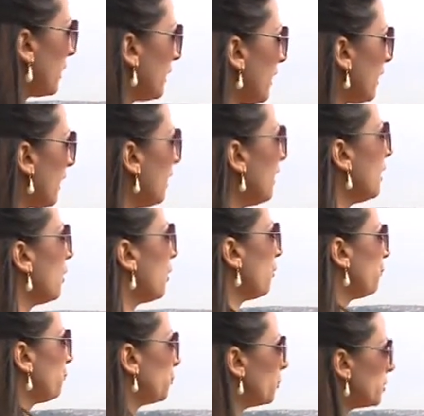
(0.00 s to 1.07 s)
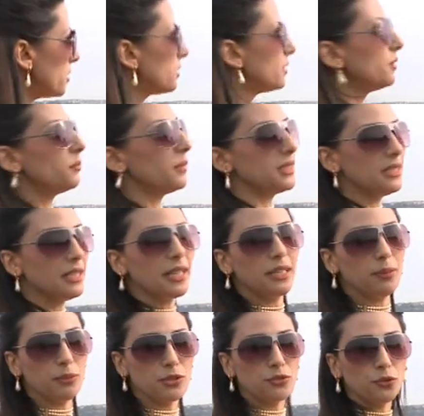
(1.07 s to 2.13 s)
صغيره في وسط مضيق
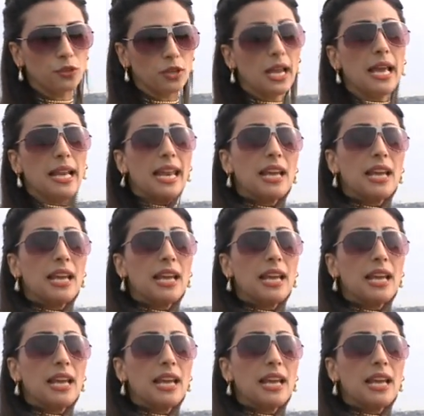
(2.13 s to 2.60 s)
البسفور